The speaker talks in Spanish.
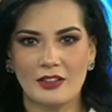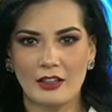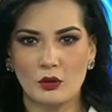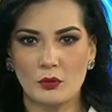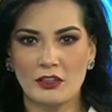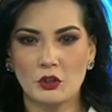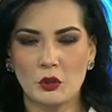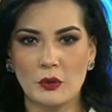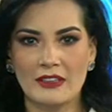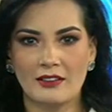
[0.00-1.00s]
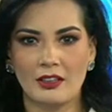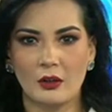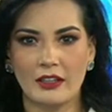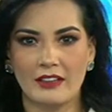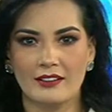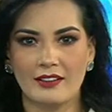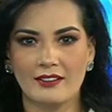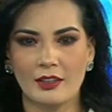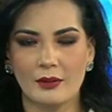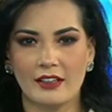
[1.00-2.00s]
en este 2020 con un
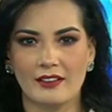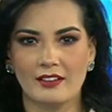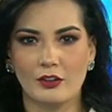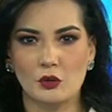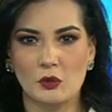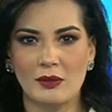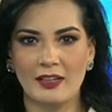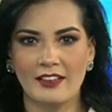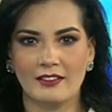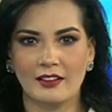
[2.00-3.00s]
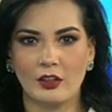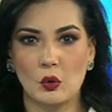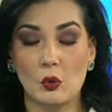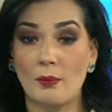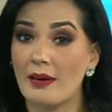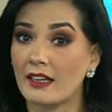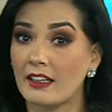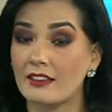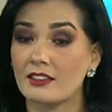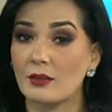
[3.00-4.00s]
bajísimo índice de aprobación
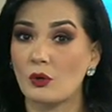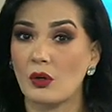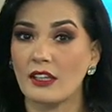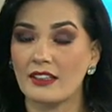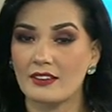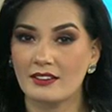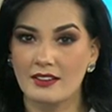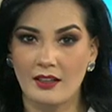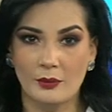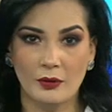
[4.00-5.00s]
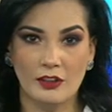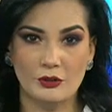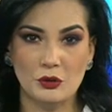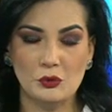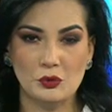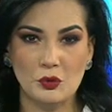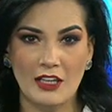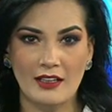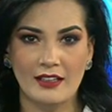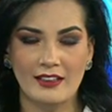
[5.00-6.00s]
ciudadana y dejando pendiente
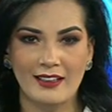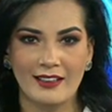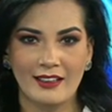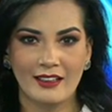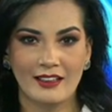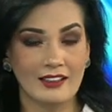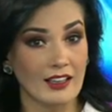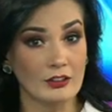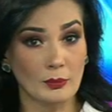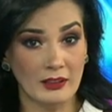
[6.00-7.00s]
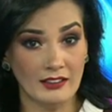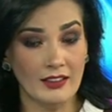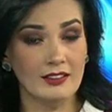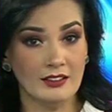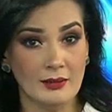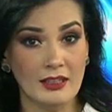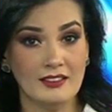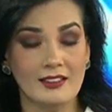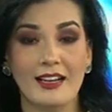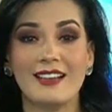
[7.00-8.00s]
temas trascendentales como la
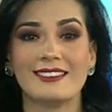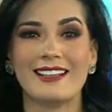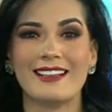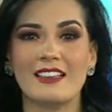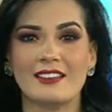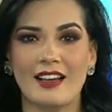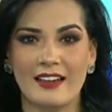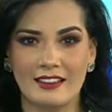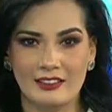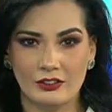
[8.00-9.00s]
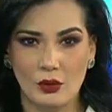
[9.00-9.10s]
ley de extinción de dominio.